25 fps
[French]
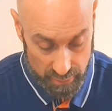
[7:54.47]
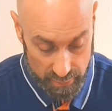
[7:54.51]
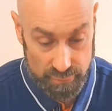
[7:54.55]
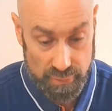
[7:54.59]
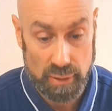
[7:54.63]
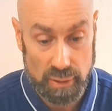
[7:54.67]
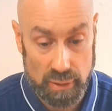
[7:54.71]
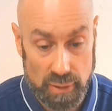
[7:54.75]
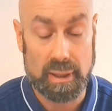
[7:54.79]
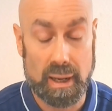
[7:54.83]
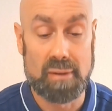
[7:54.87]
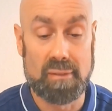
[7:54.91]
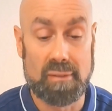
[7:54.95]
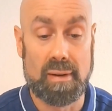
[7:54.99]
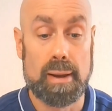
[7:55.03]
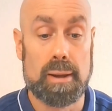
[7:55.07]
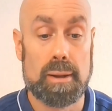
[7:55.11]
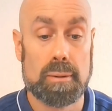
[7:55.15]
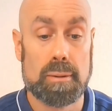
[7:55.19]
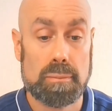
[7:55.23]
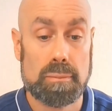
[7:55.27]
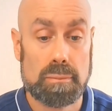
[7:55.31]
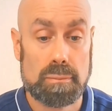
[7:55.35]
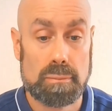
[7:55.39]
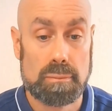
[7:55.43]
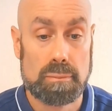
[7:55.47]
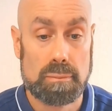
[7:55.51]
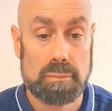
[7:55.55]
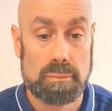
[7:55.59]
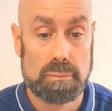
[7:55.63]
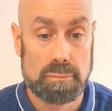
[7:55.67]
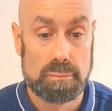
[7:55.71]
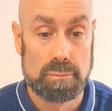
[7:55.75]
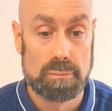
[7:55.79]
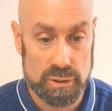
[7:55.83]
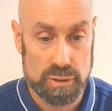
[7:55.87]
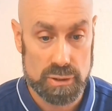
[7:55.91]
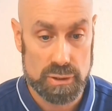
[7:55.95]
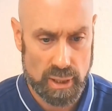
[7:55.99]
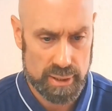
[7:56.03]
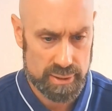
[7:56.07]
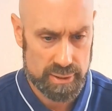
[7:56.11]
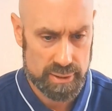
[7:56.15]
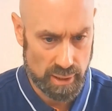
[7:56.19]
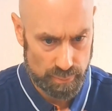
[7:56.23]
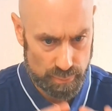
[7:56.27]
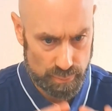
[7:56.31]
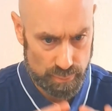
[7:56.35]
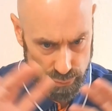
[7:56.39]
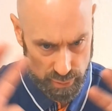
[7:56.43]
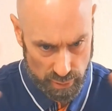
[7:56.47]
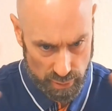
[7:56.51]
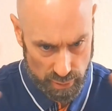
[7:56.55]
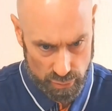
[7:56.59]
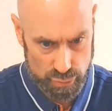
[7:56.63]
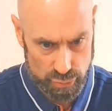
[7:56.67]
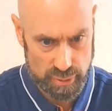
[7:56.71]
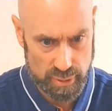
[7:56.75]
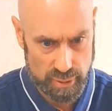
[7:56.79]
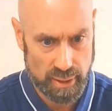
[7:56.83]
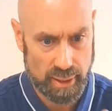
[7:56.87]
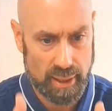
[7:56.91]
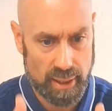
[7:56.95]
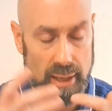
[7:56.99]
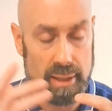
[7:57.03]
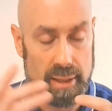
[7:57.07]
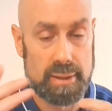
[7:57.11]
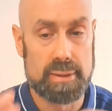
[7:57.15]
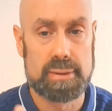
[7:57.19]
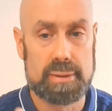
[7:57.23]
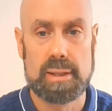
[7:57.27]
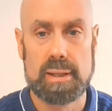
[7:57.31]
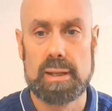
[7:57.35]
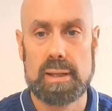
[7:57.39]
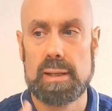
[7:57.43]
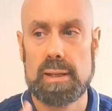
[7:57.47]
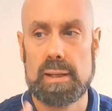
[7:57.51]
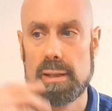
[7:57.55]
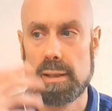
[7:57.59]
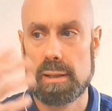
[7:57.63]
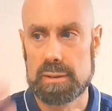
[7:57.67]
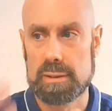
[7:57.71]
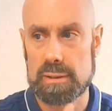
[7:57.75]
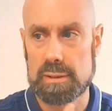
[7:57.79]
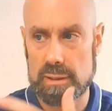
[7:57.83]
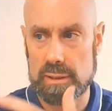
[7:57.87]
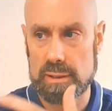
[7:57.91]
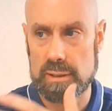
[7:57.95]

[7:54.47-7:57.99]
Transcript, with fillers: dans le travail. Parce que là, c'est un peu le côté réalité, etc.